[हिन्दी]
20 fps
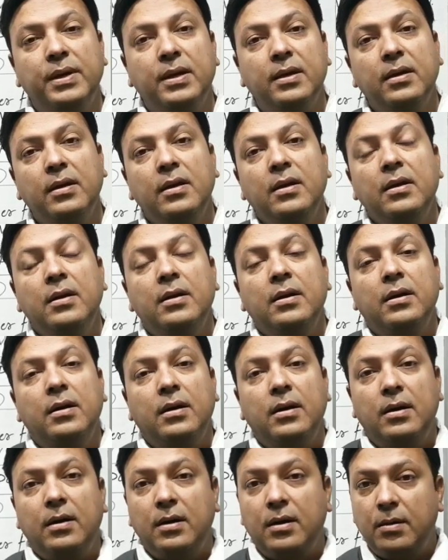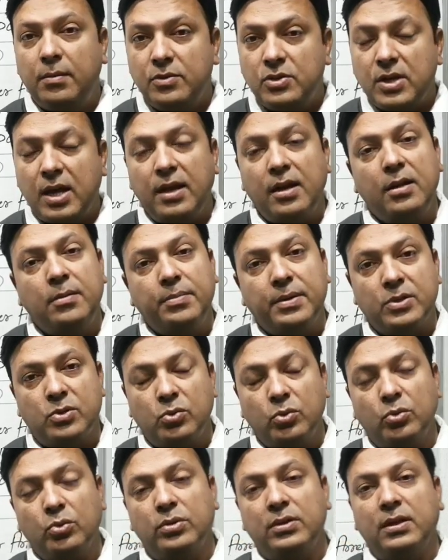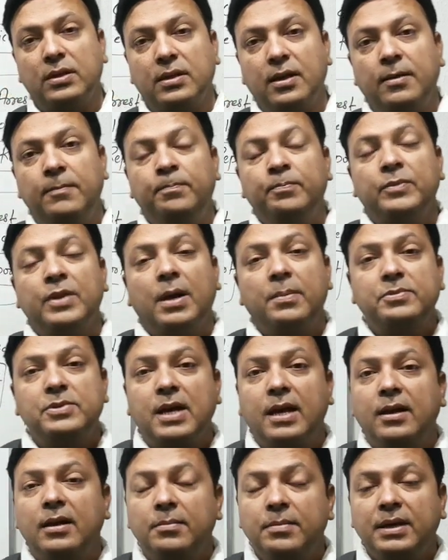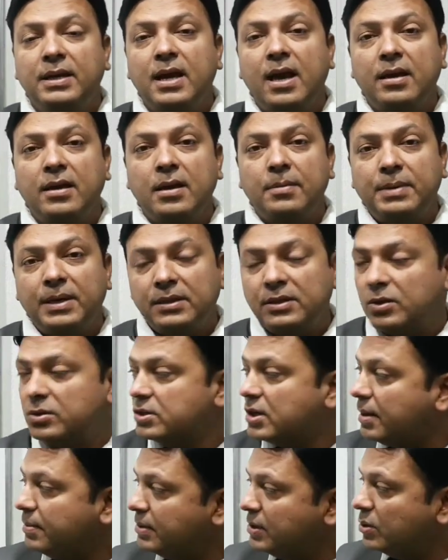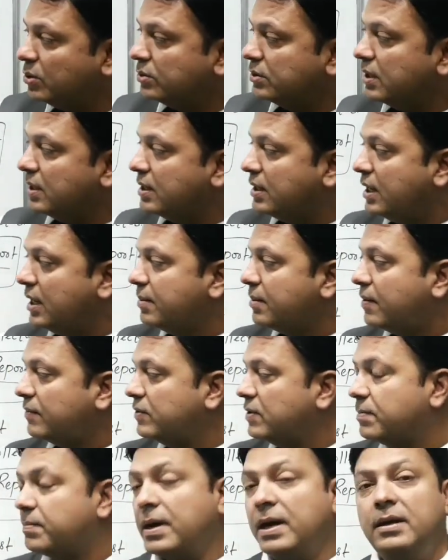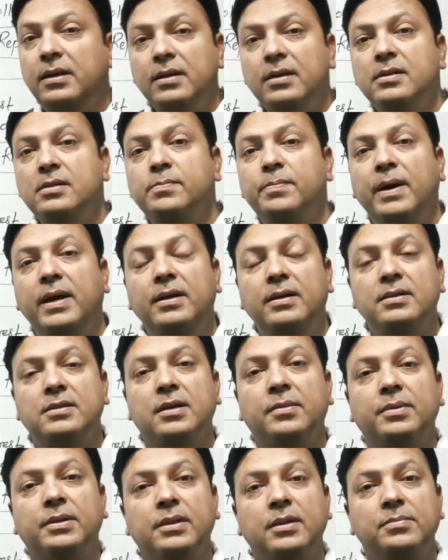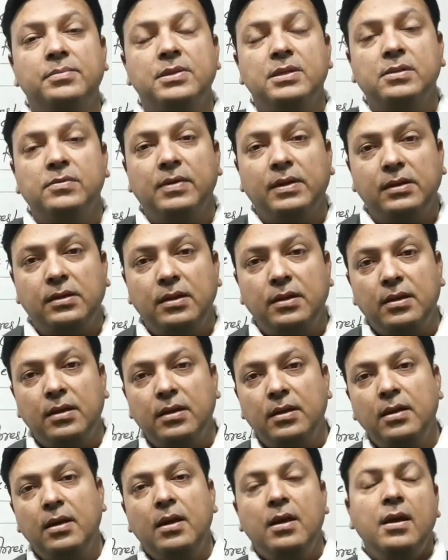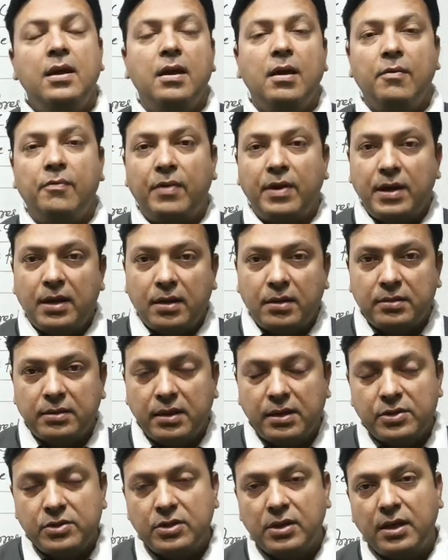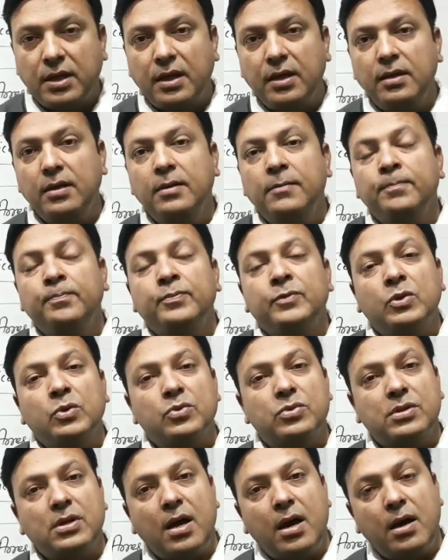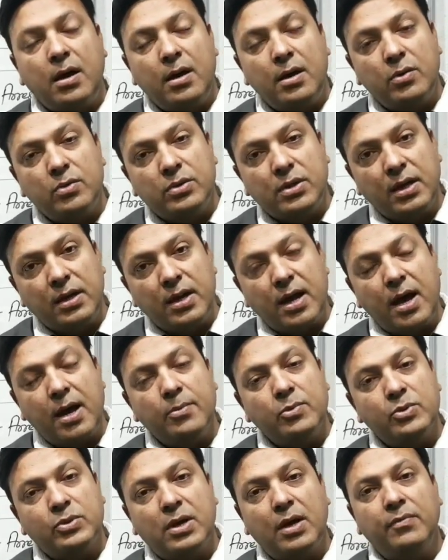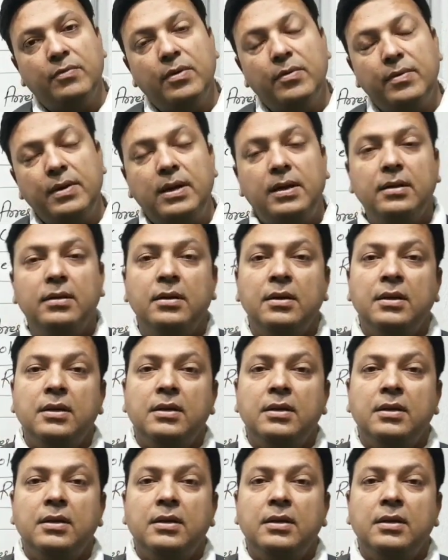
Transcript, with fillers: में चालान प्रस्तुत हो जाता है अब चालान में क्या क्या बातें शामिल होती है नेम ऑफ दी पार्टीज पार्टीज का मतलब जिस व्यक्ति ने एफ दर्ज कराई उसका उसका नाम उसका विवरण